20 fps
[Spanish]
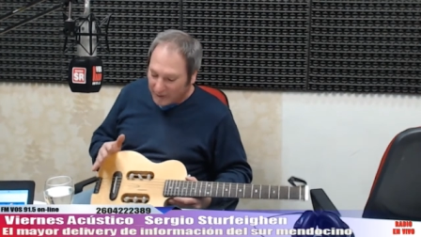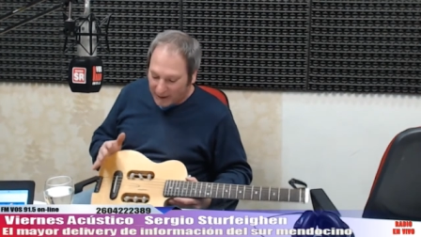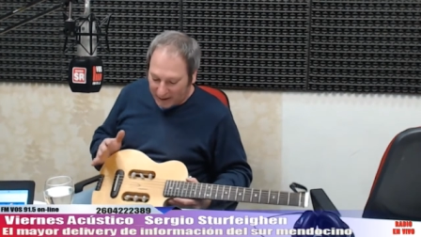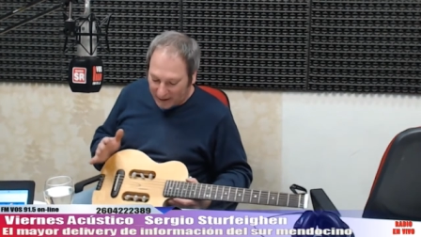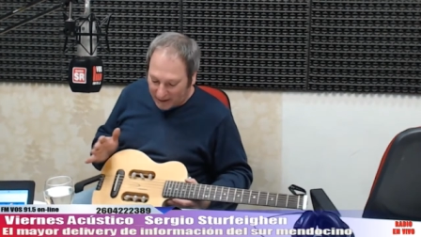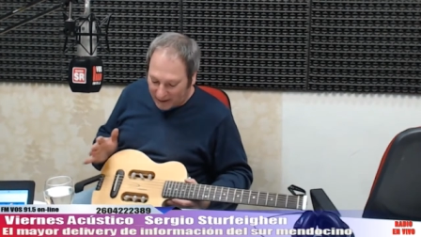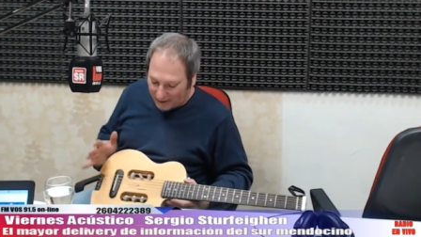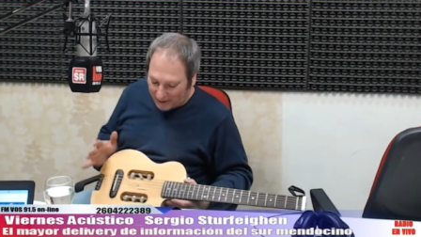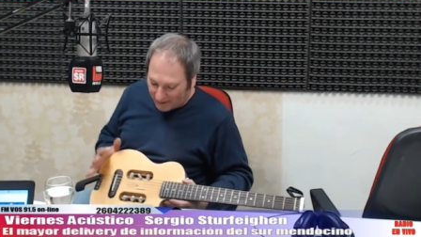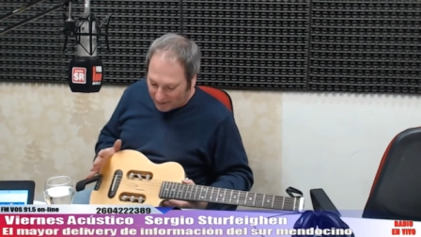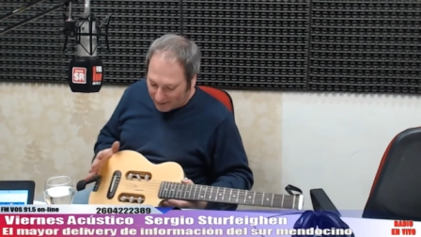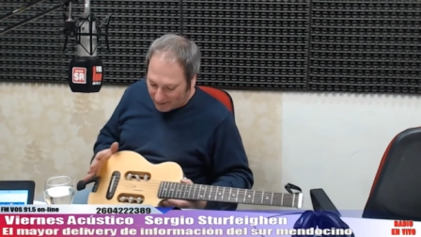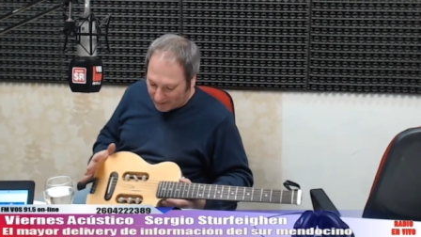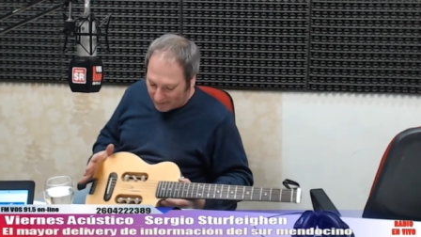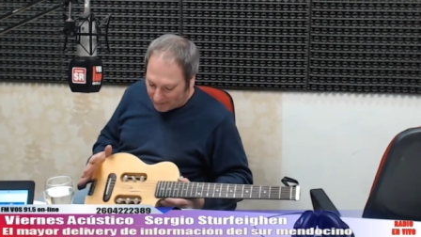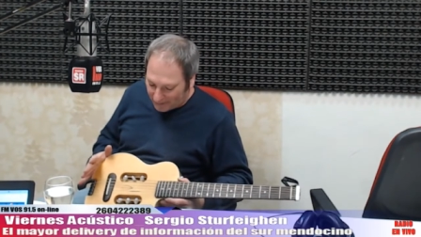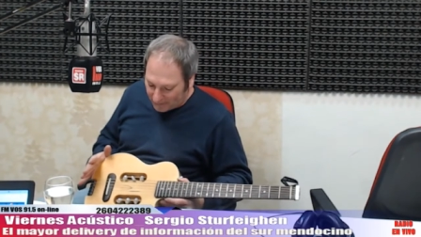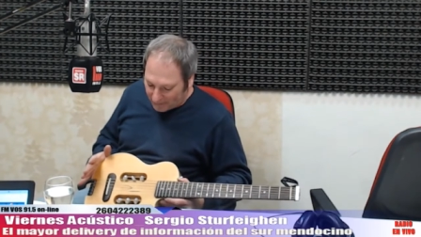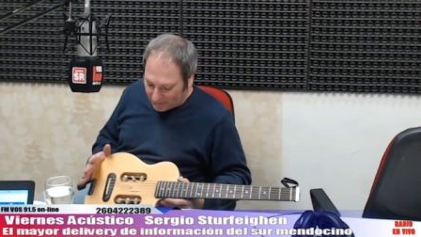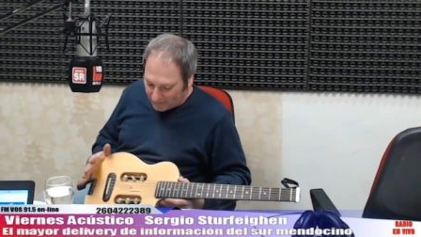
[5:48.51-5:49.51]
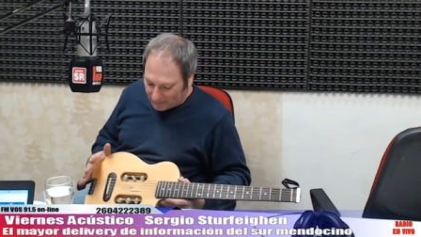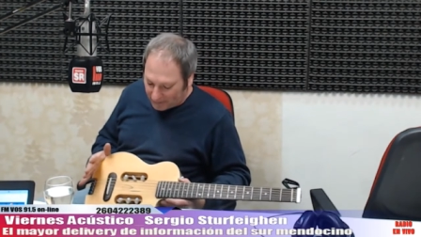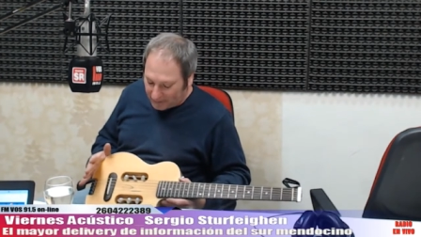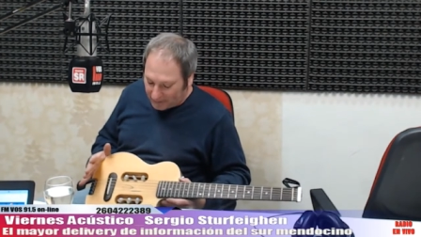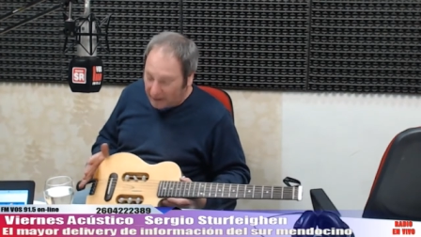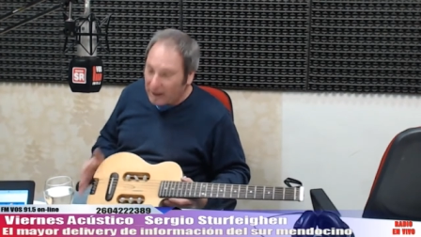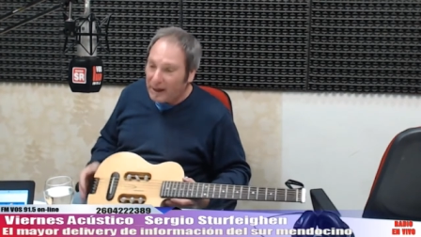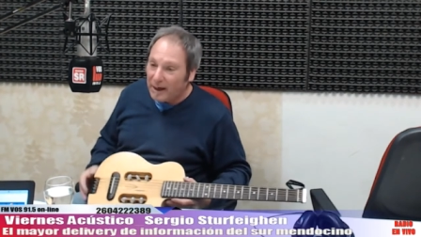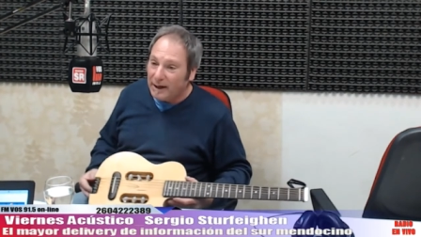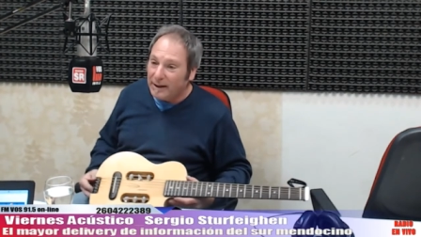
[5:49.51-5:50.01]
Eh,
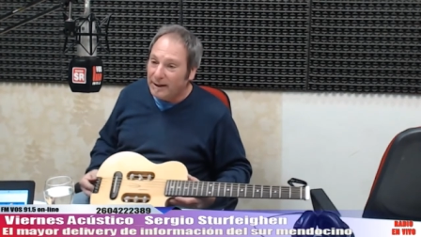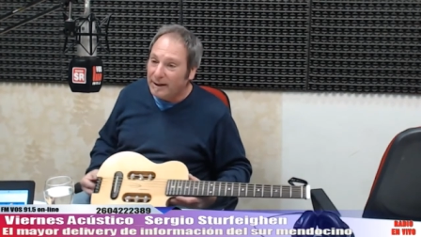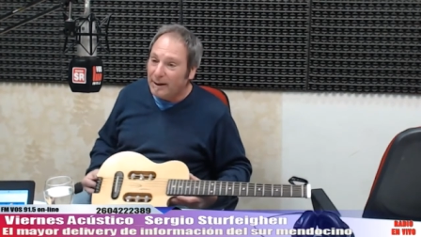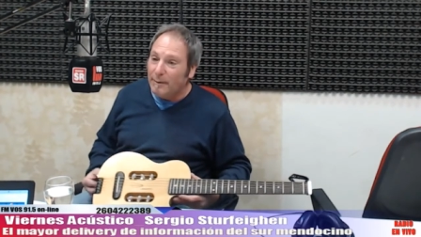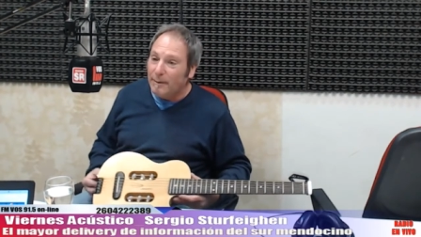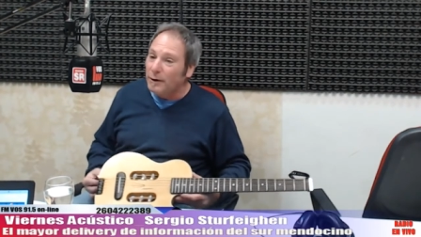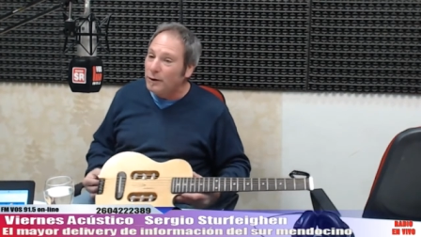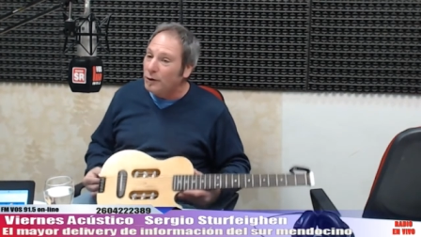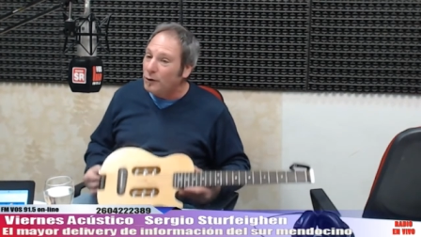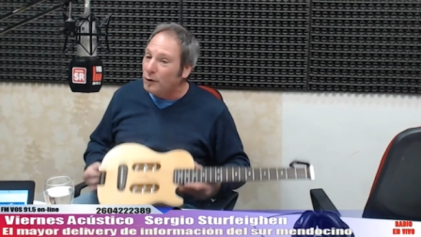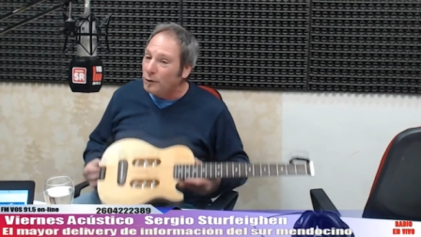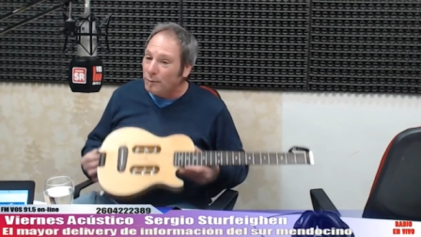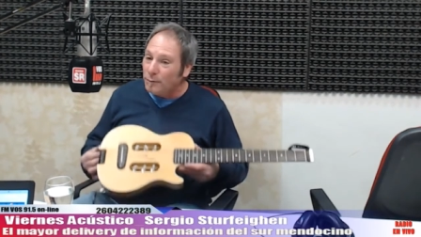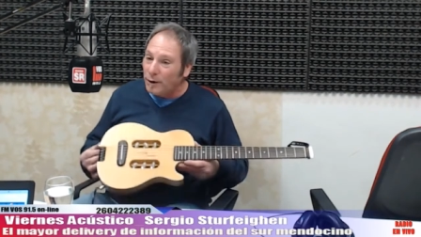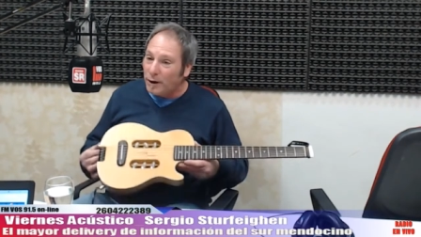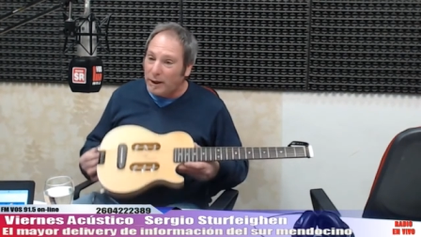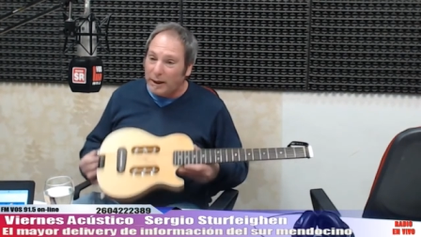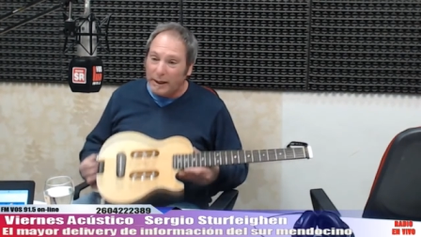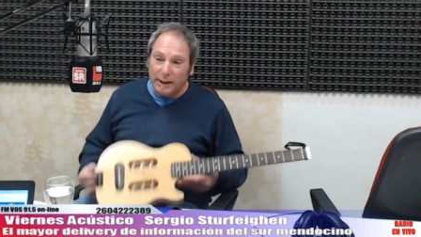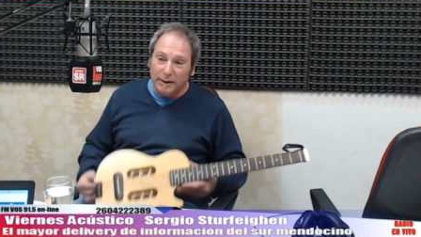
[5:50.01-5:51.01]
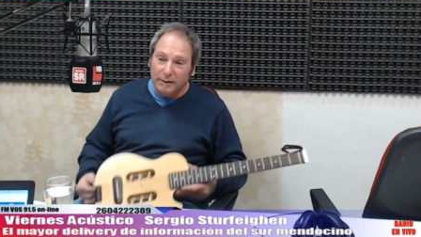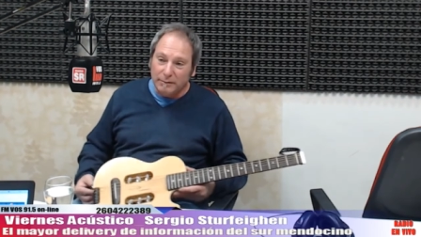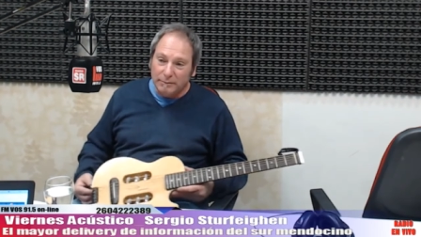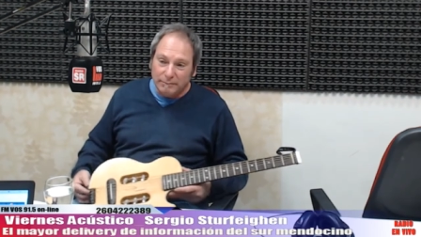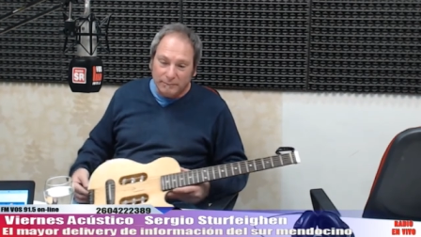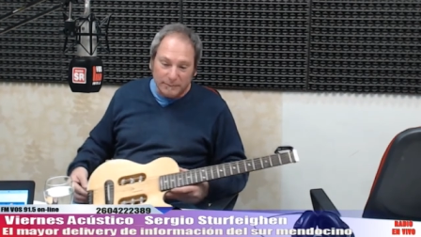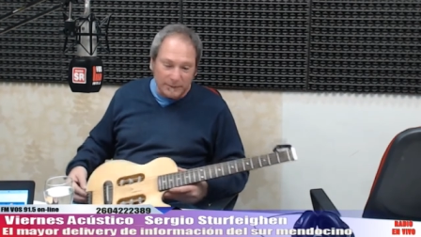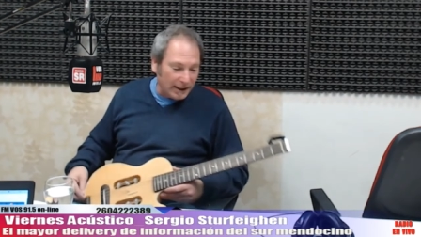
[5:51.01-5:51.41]
tiene el tamaño de un violín.